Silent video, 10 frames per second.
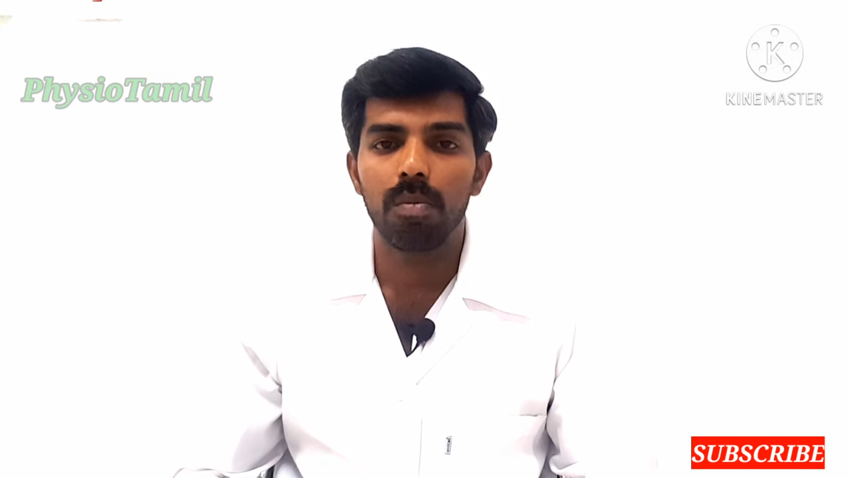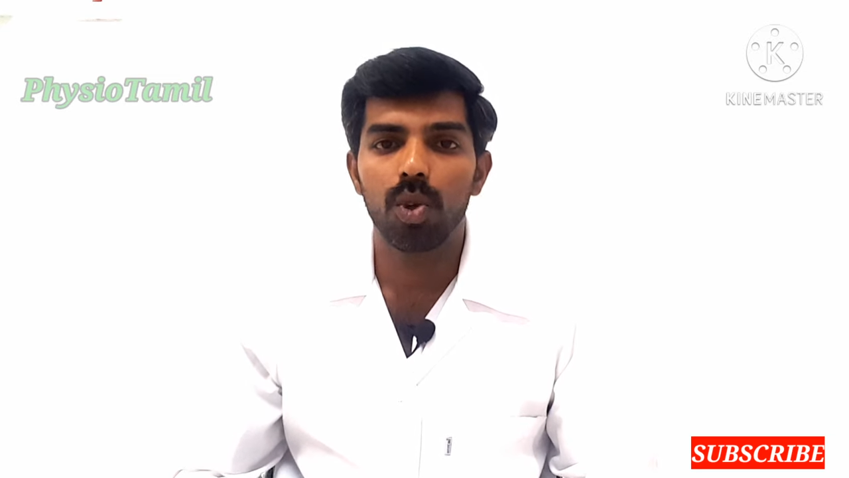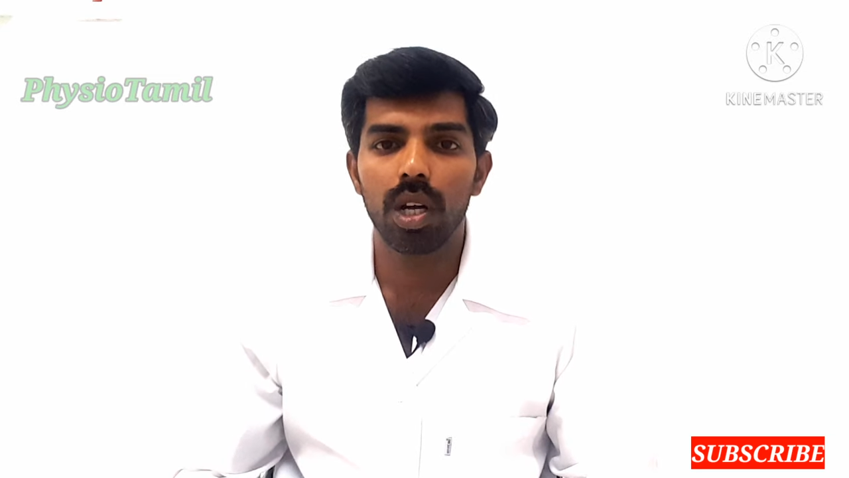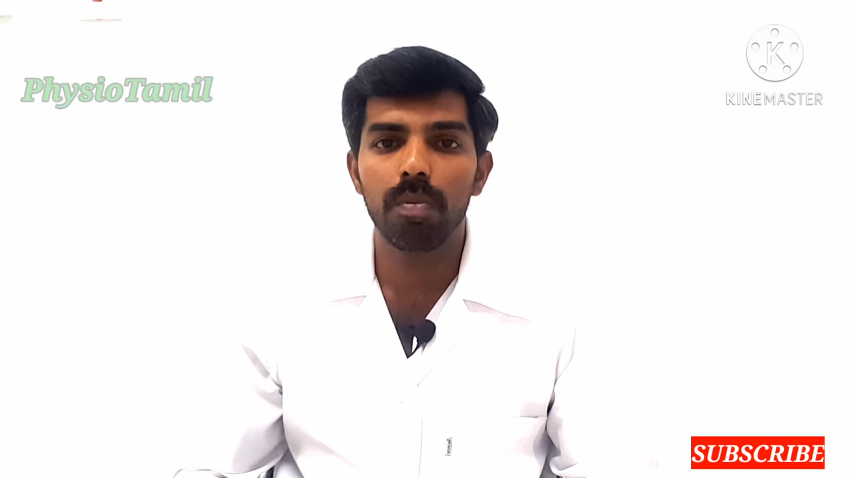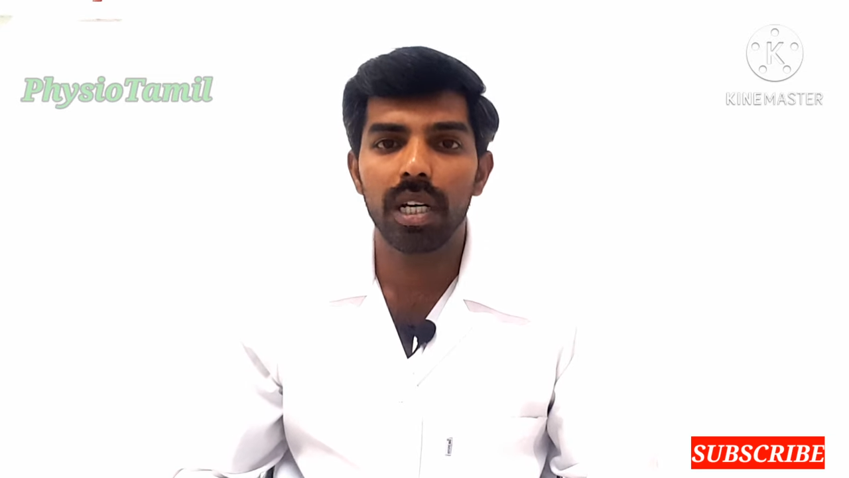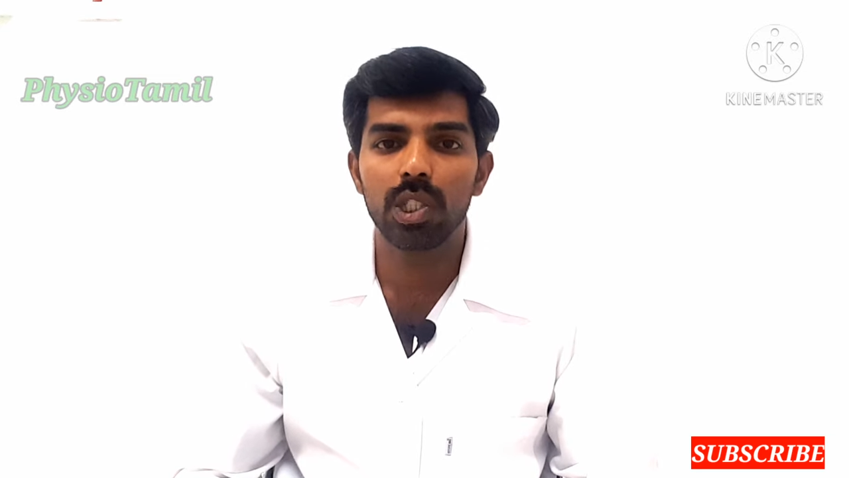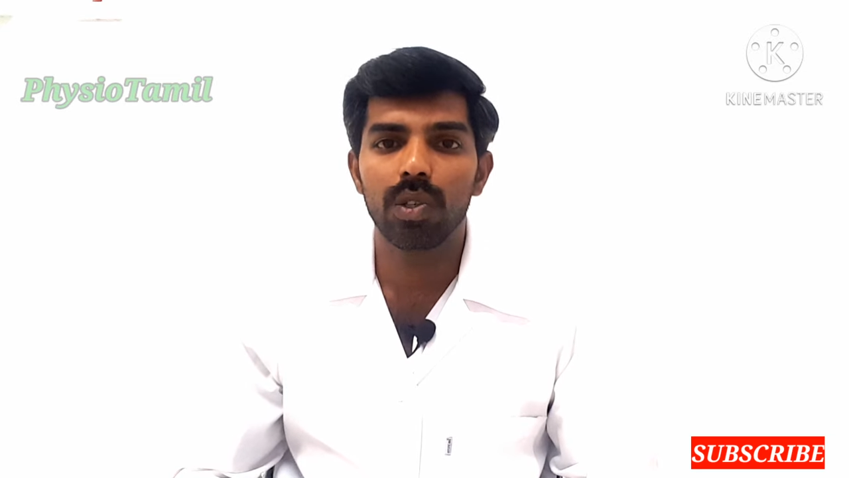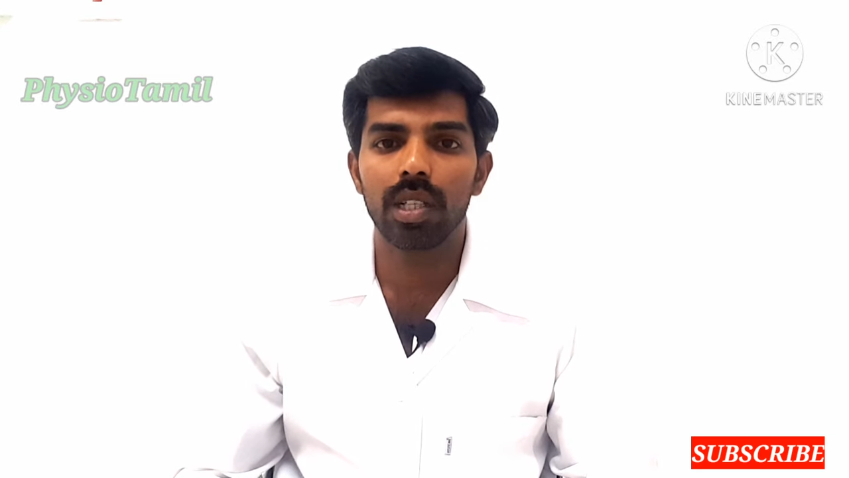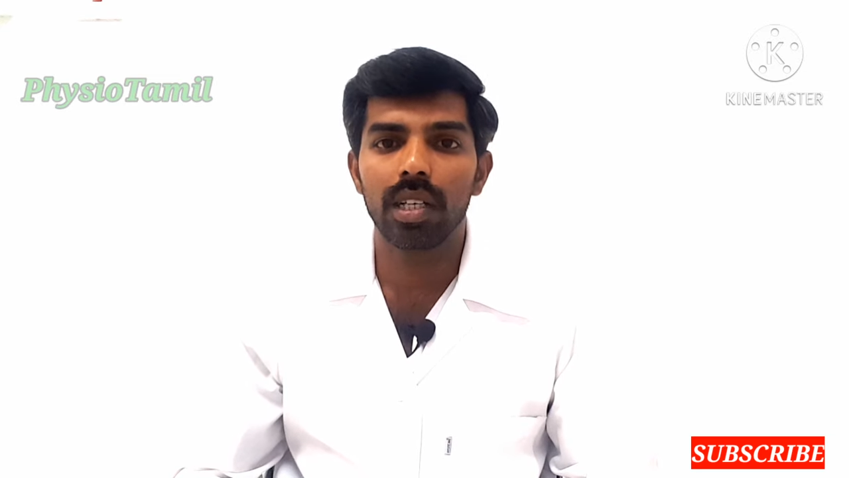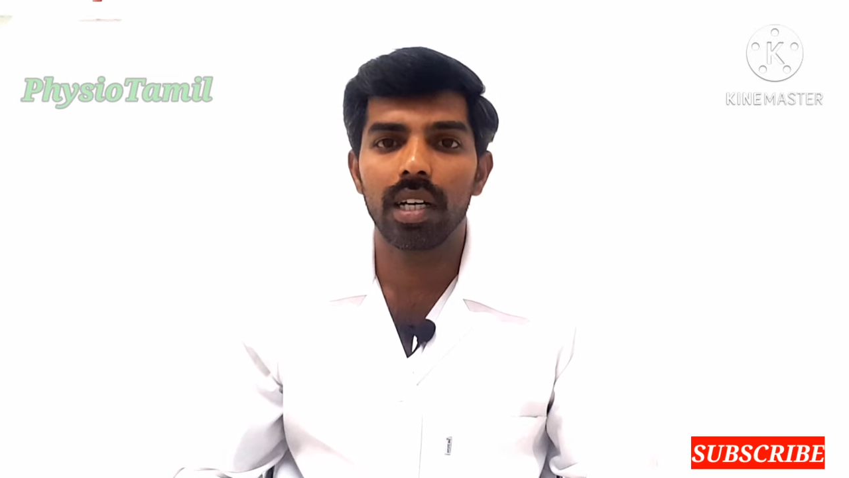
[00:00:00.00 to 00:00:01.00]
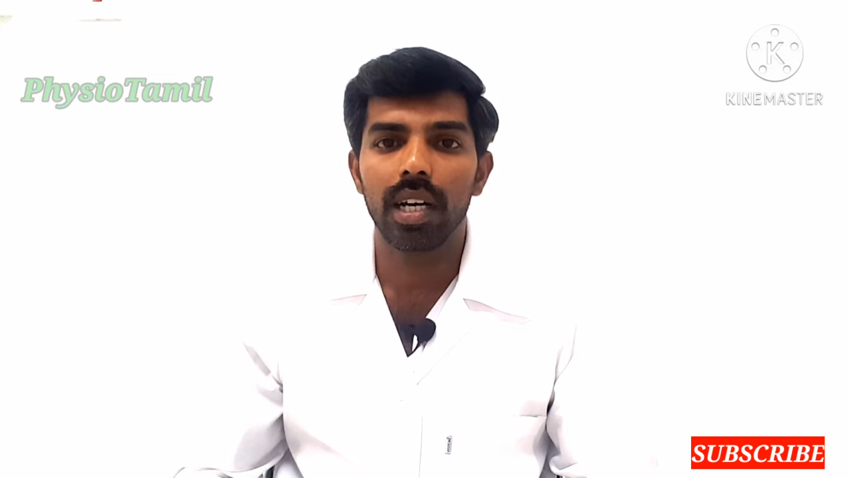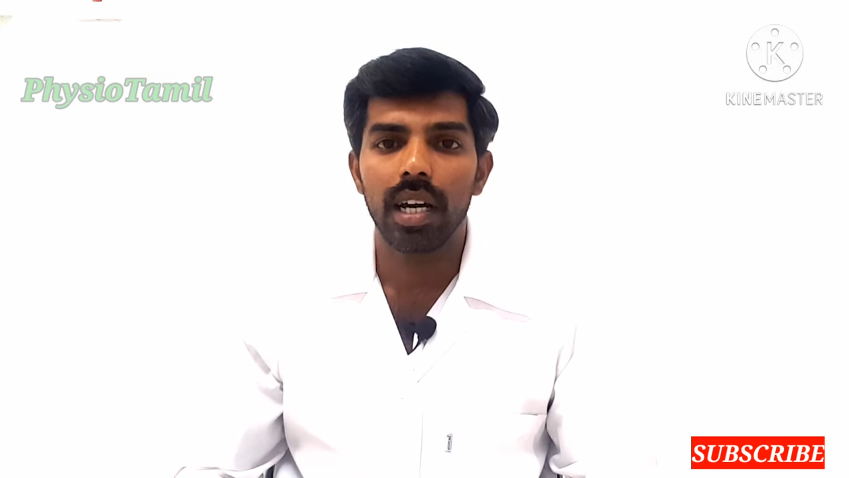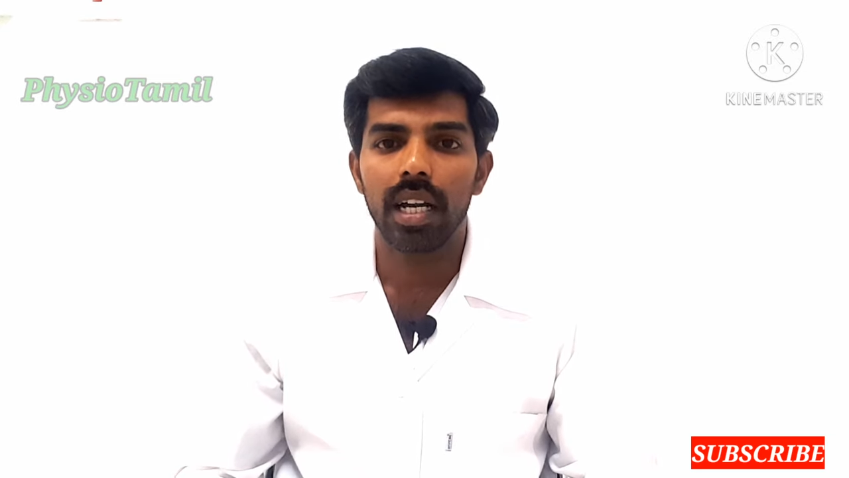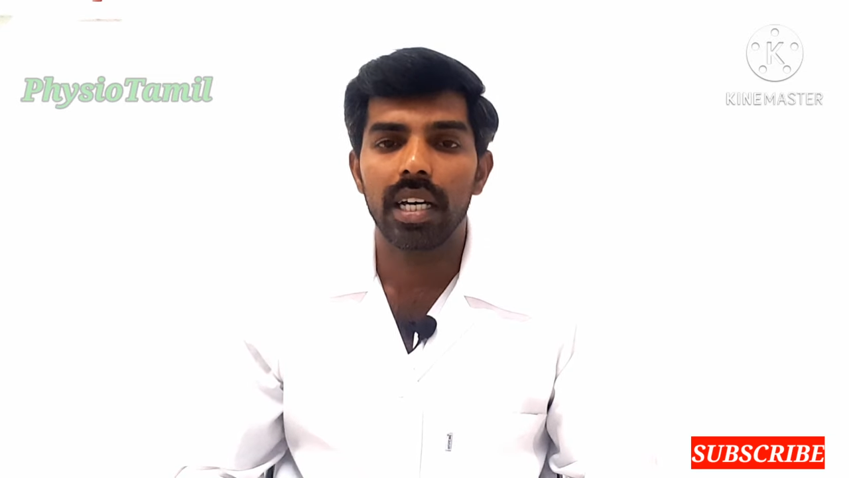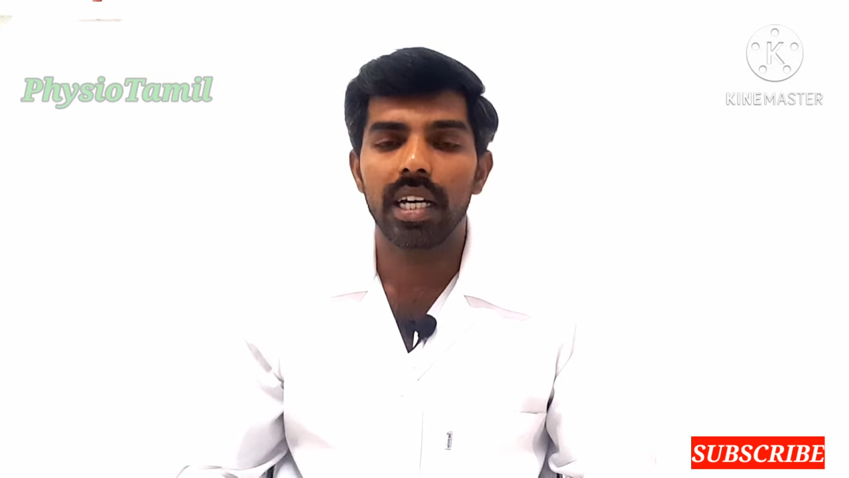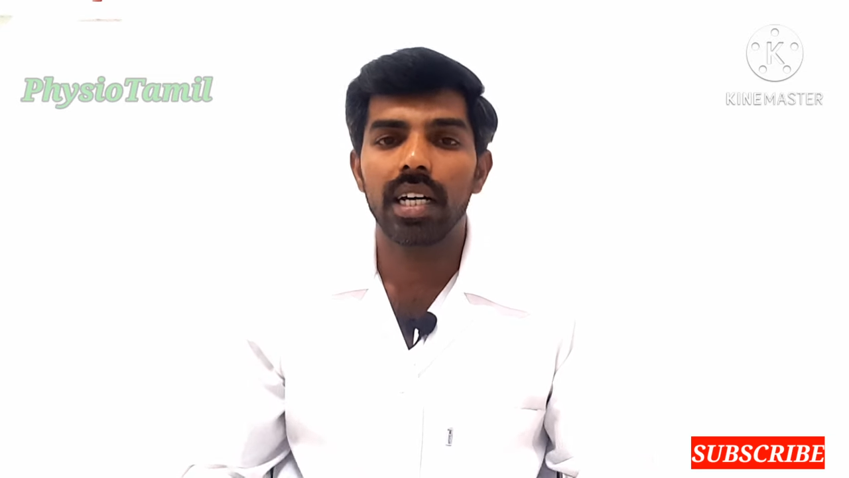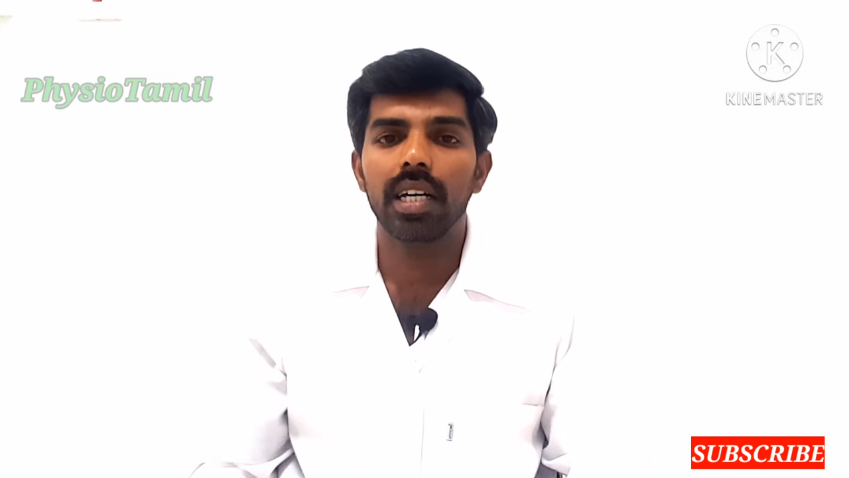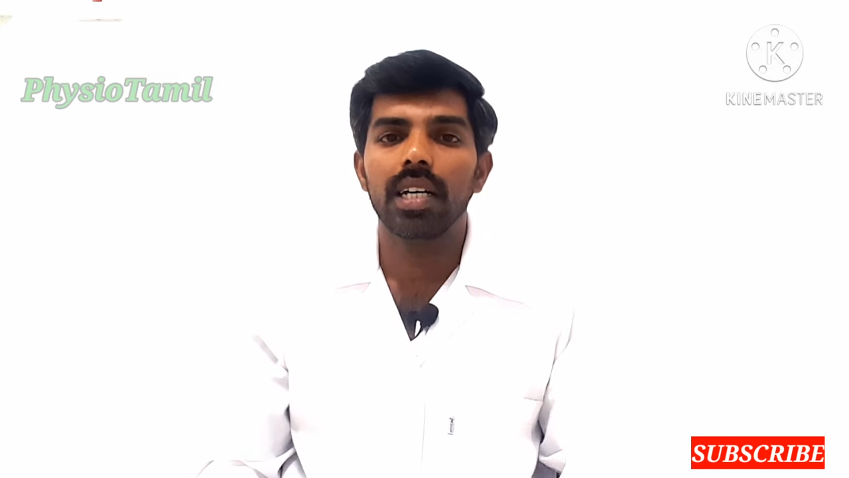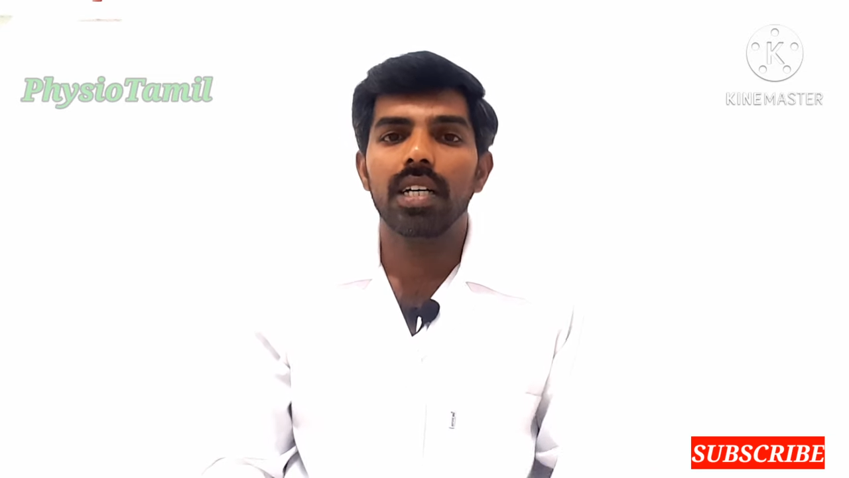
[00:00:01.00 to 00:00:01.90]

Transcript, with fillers: முதல் பயிற்சி வந்து நீங்கள்